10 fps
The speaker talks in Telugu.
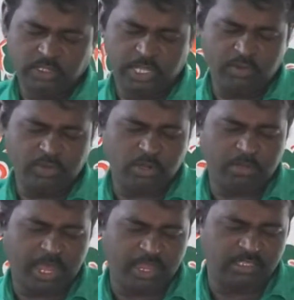దేవుని
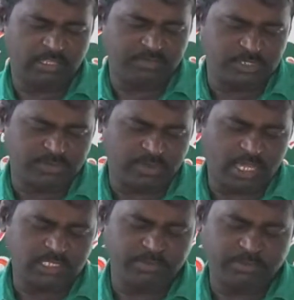కుమారుని
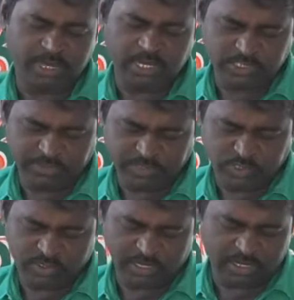విశ్వాసం వలన
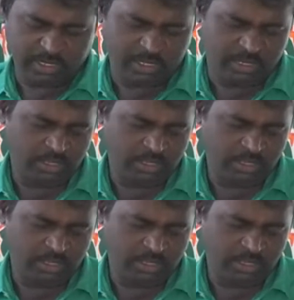జీవించున్నానని